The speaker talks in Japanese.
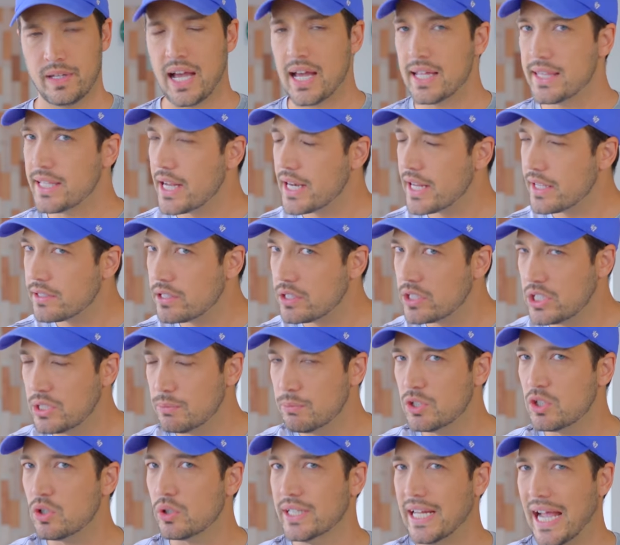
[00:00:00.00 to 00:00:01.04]
必ず事
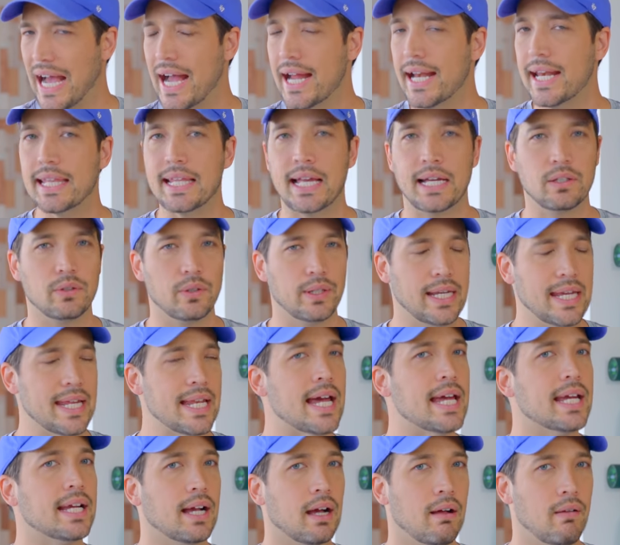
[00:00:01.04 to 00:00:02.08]
務所に入らないといけ
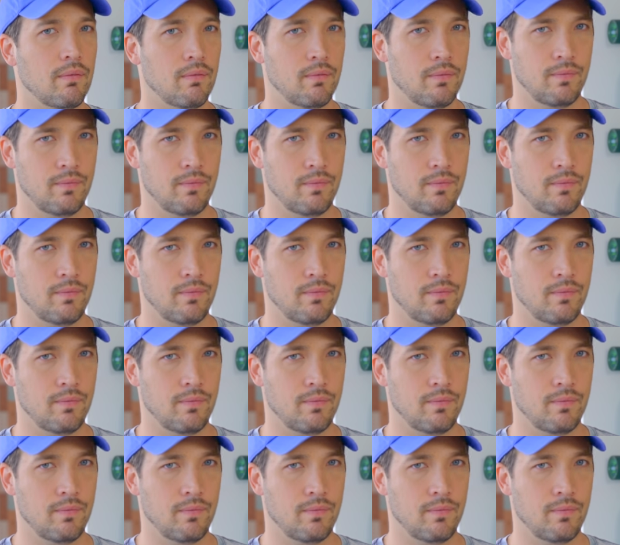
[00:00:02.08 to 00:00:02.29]
ないか、